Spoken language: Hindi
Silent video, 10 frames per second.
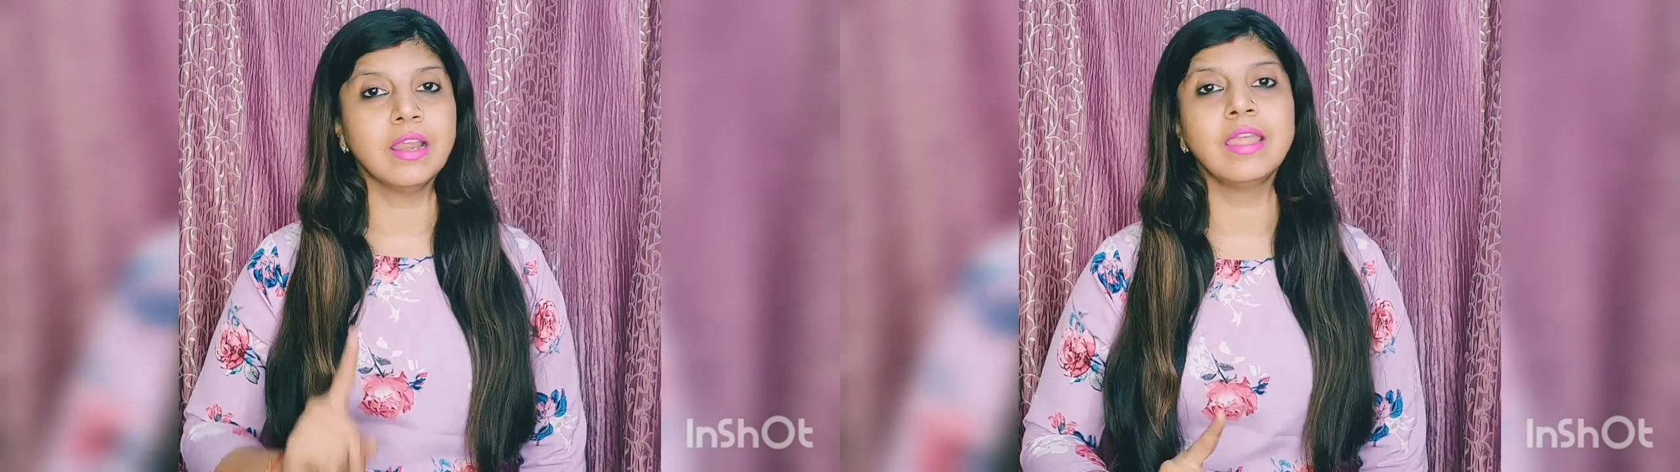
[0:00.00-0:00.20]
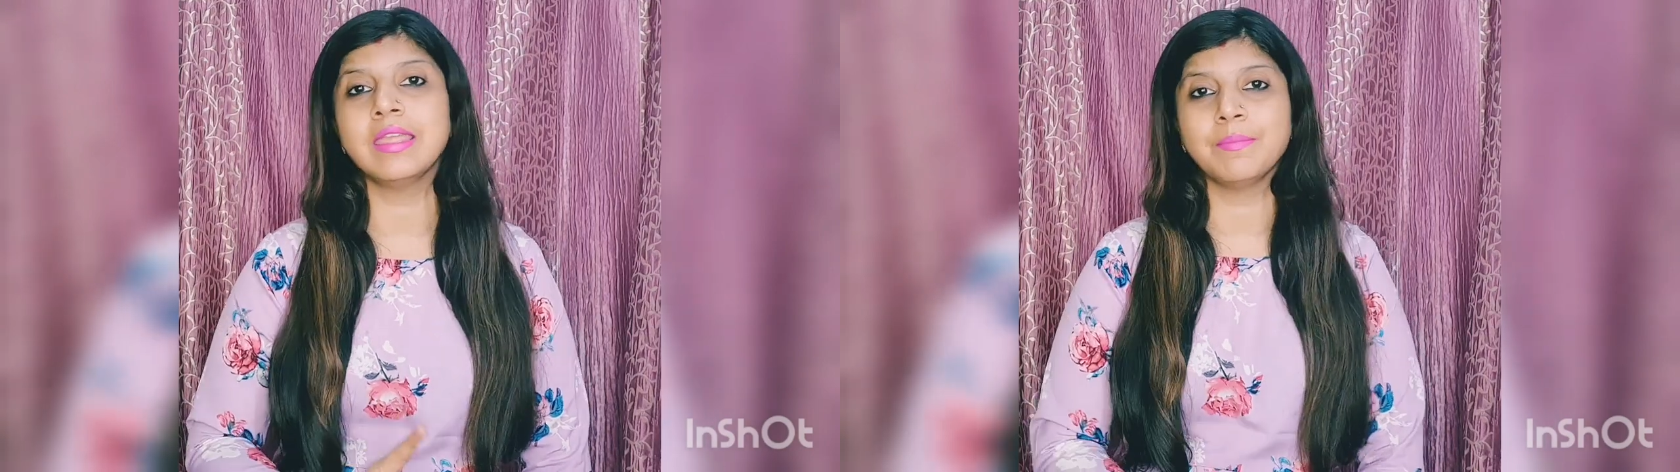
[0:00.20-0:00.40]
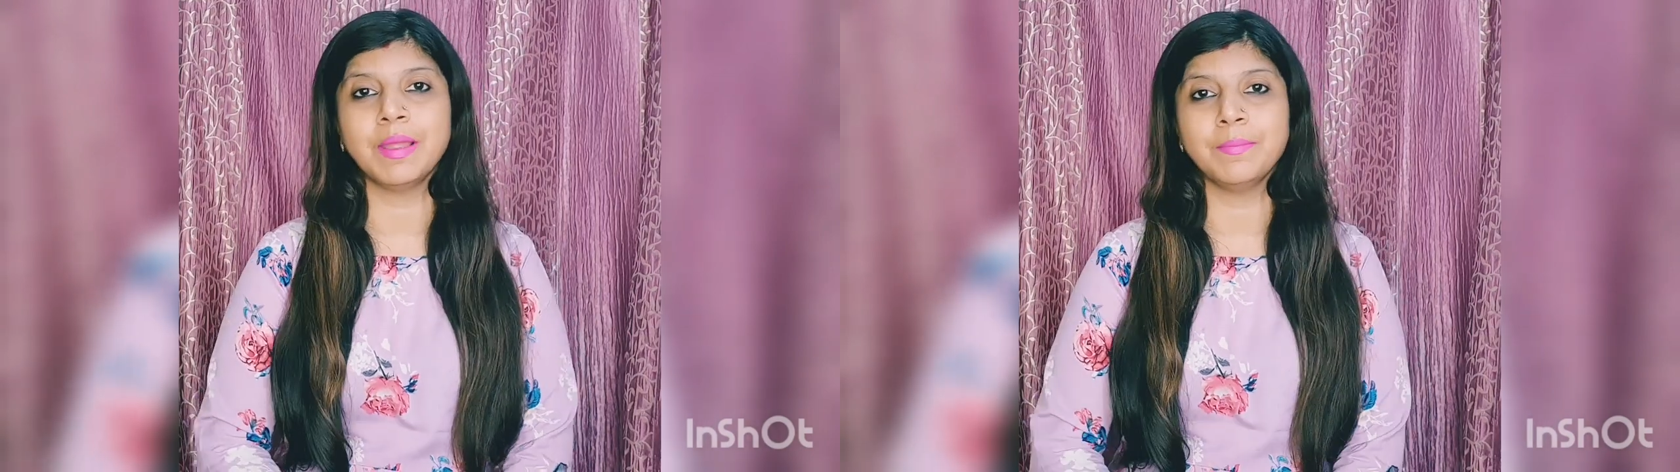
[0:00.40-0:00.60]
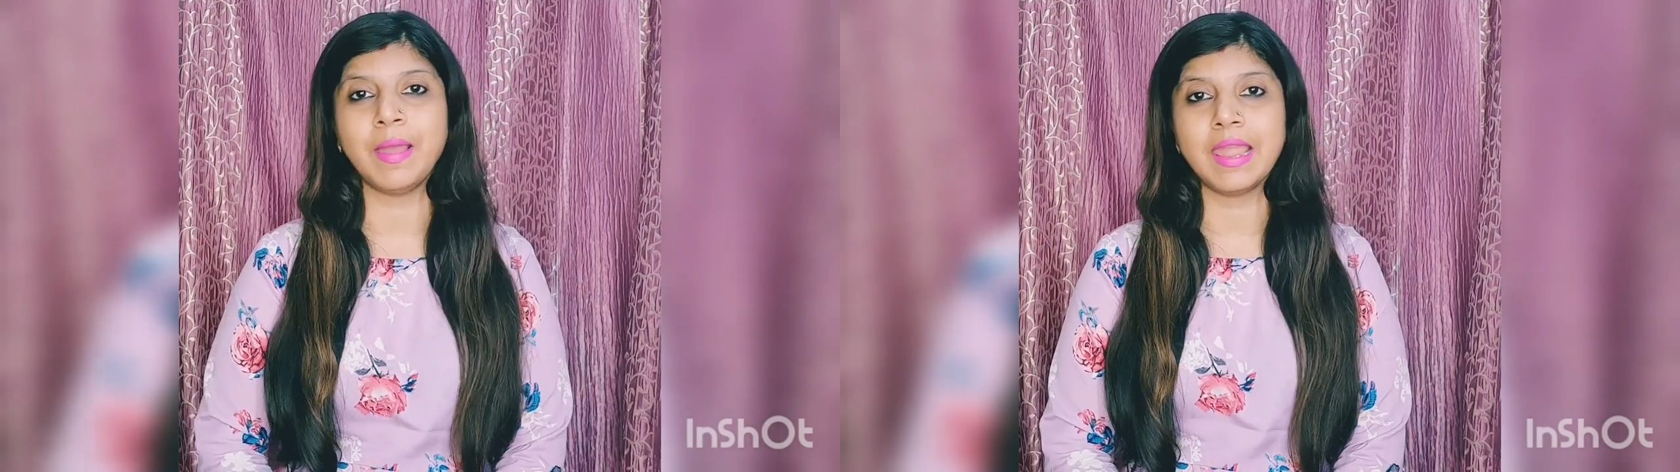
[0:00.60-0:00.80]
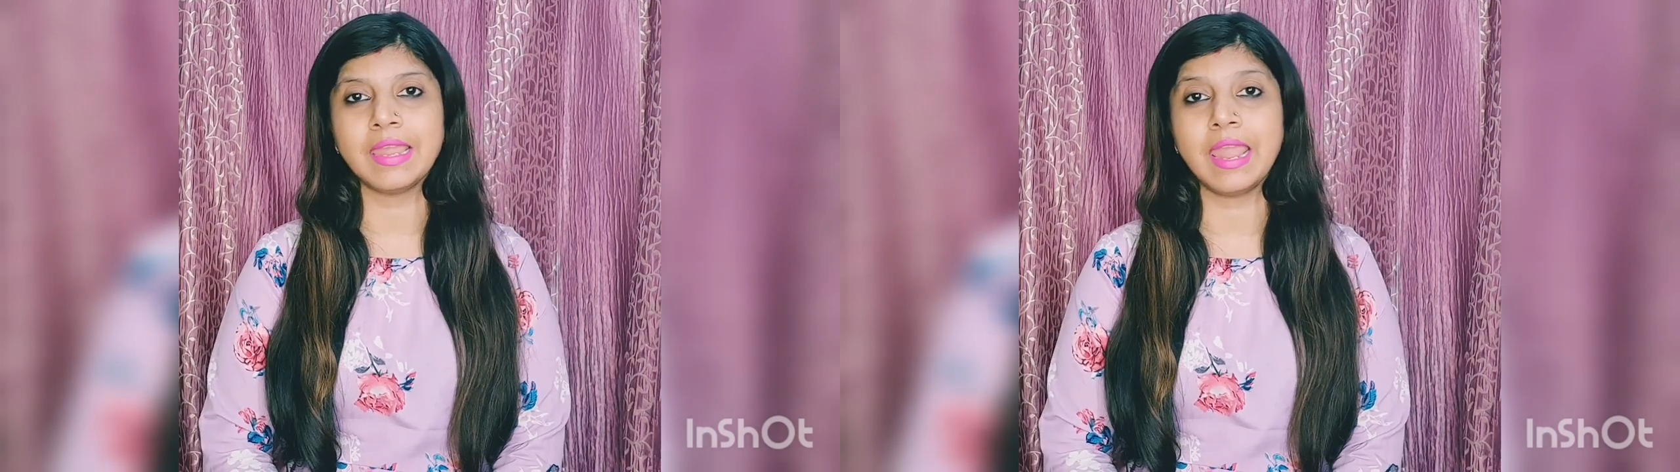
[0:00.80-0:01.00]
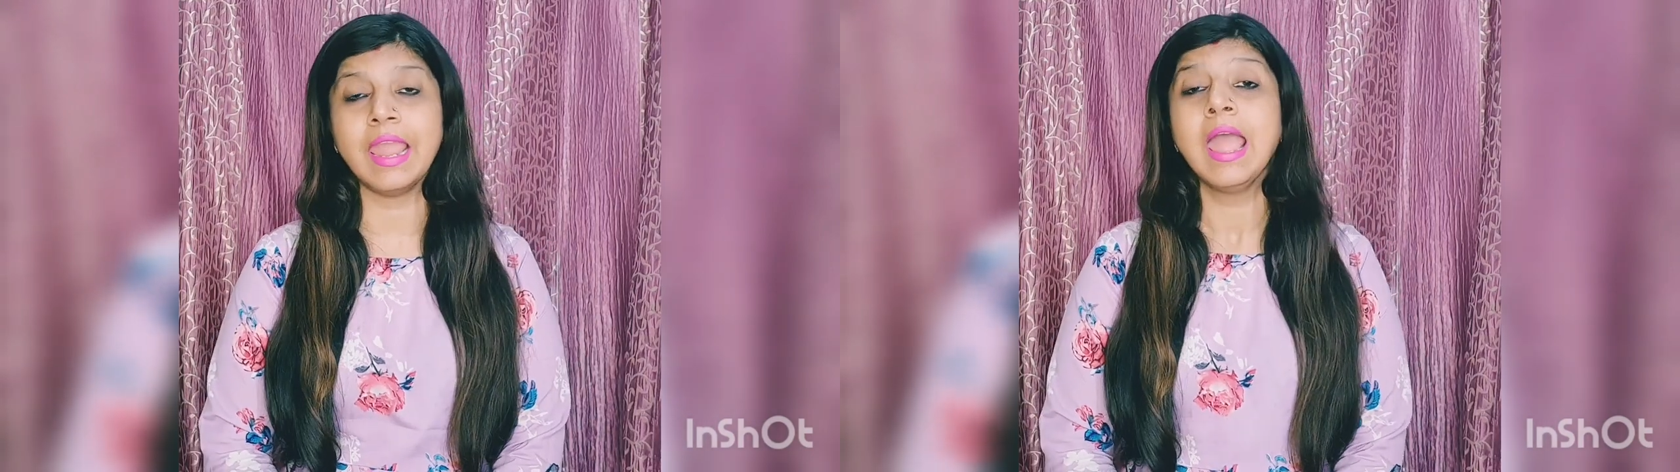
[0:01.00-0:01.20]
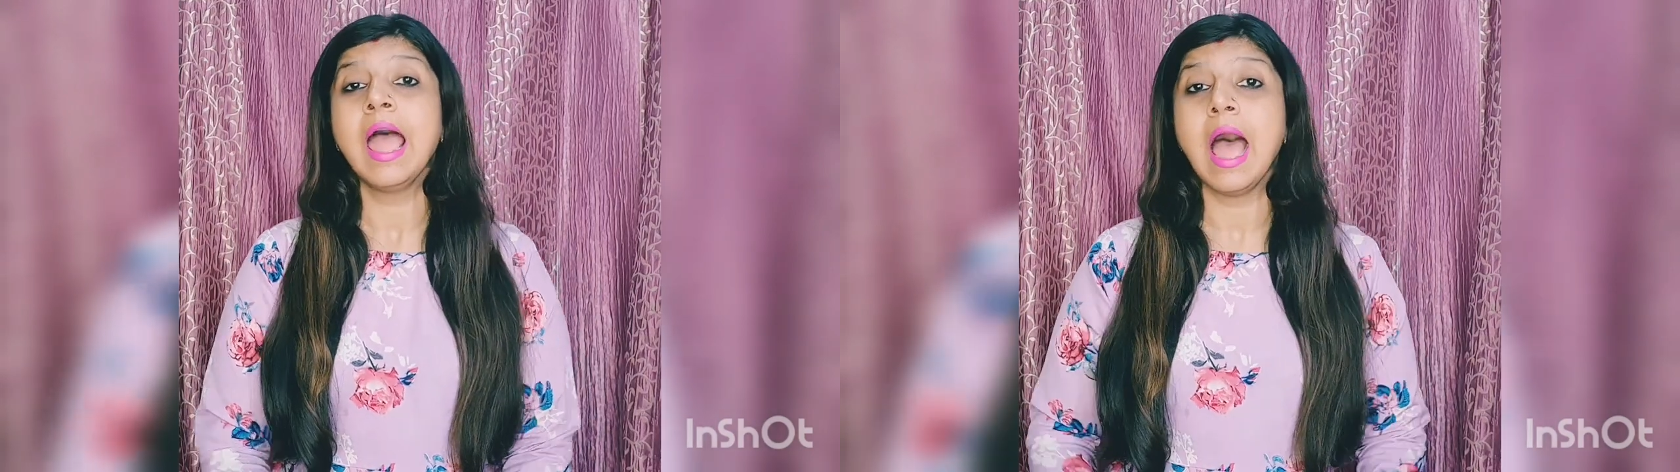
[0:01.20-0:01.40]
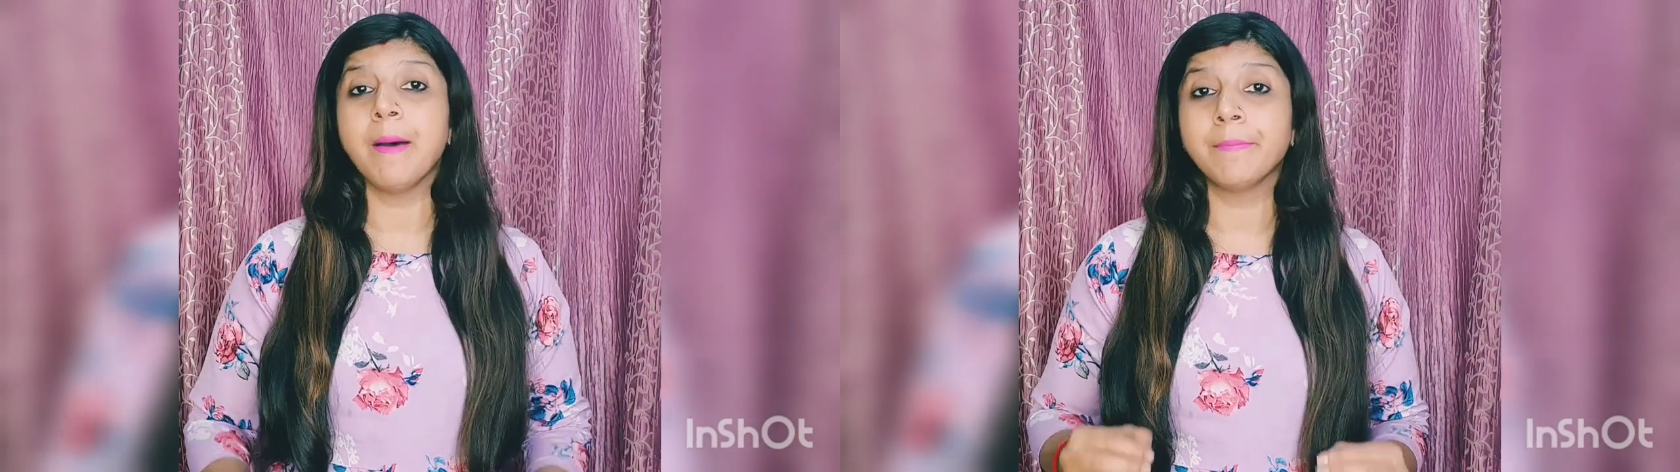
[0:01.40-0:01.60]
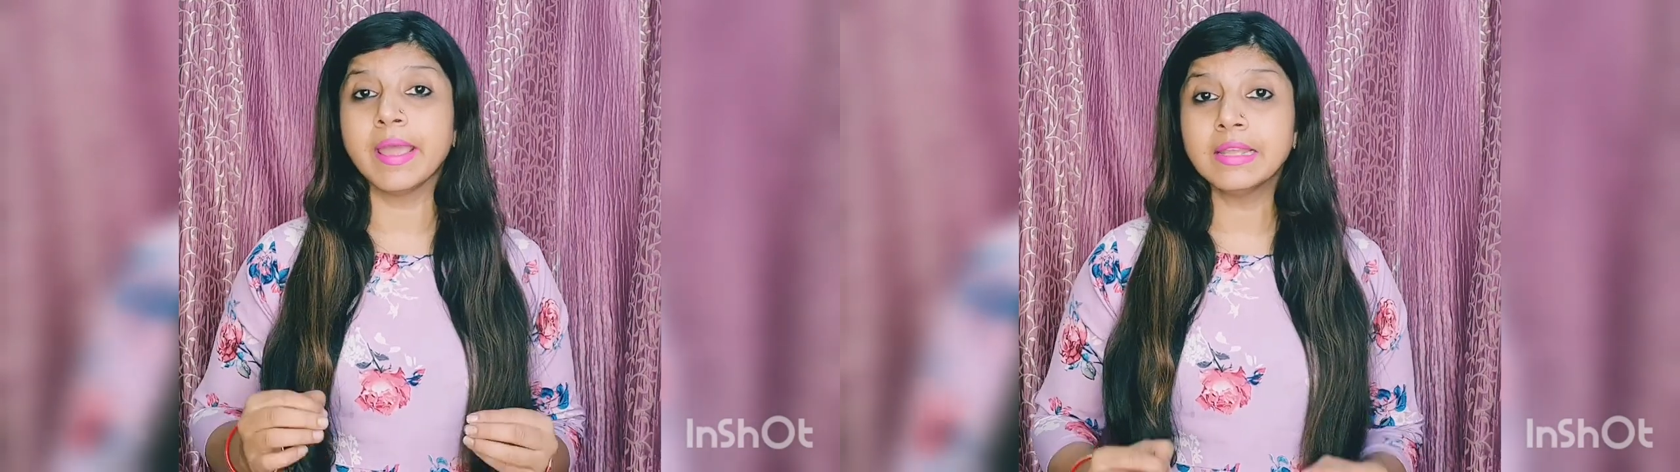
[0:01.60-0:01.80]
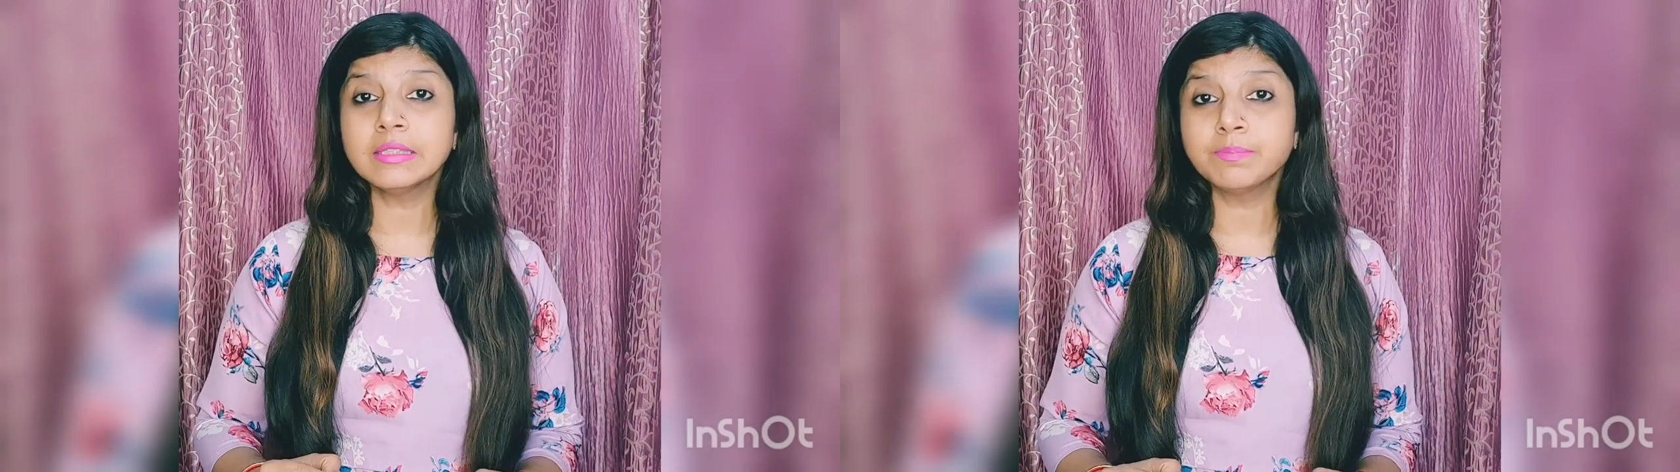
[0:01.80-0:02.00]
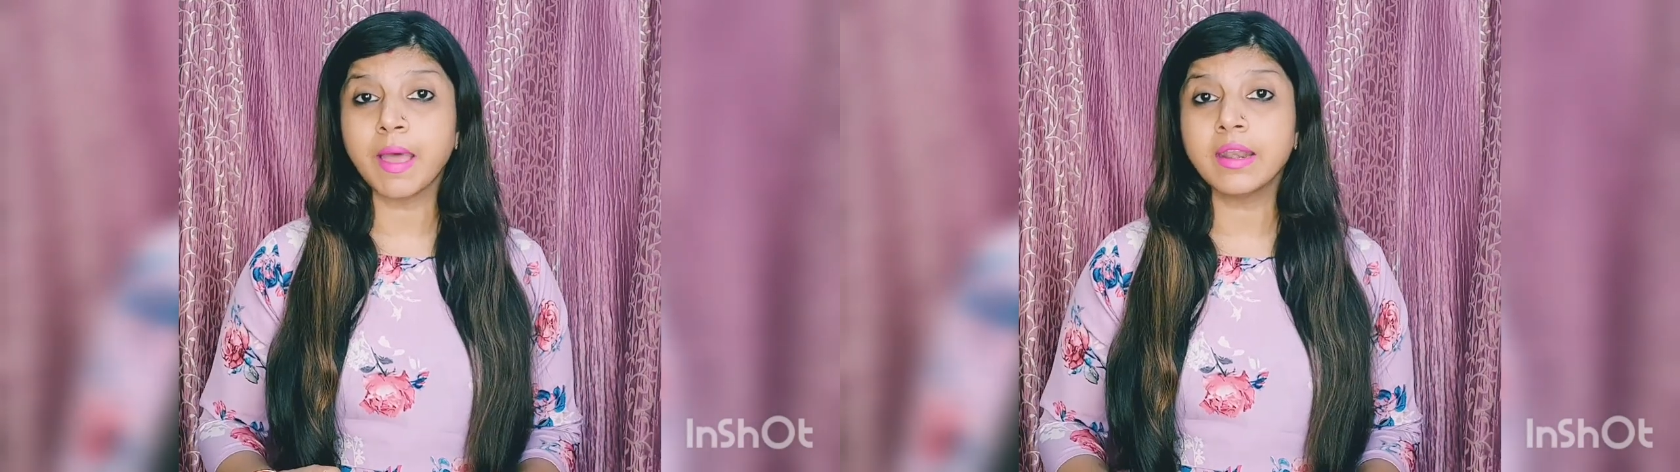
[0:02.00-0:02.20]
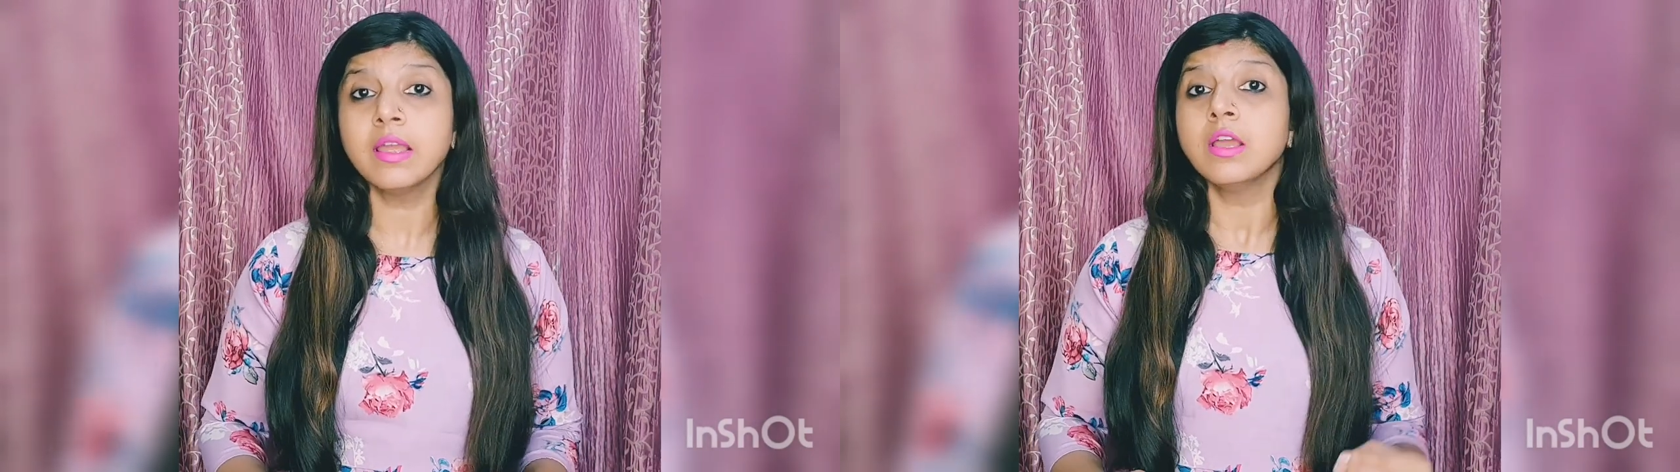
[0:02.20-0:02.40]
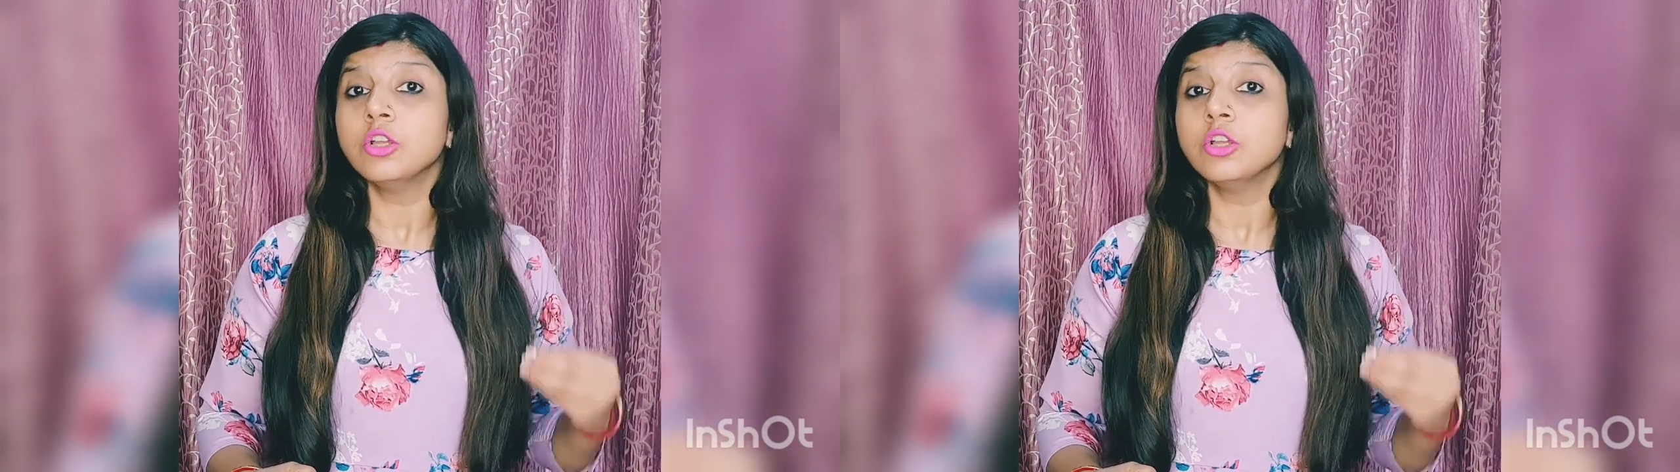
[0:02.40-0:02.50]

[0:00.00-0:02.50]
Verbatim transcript: नहीं बन पाएंगे अब इस पर